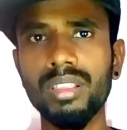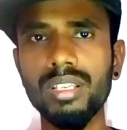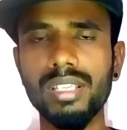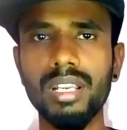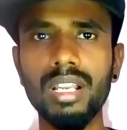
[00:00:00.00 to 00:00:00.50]

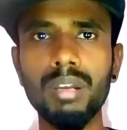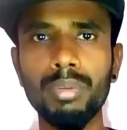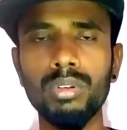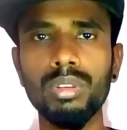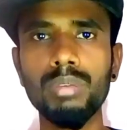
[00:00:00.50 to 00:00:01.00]
இந்த சரக்கு
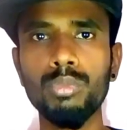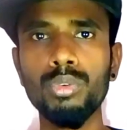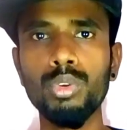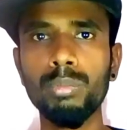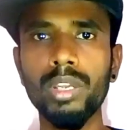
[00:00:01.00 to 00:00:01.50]
கப்பல் வந்து
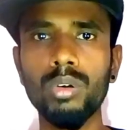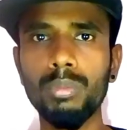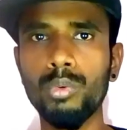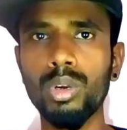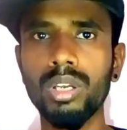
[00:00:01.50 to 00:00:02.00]
முந்நூறு
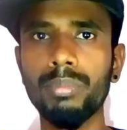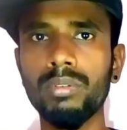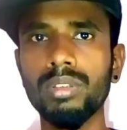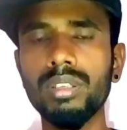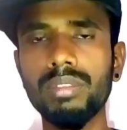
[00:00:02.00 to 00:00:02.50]
பேரோட போன
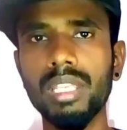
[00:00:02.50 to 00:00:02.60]
கப்பல் வந்து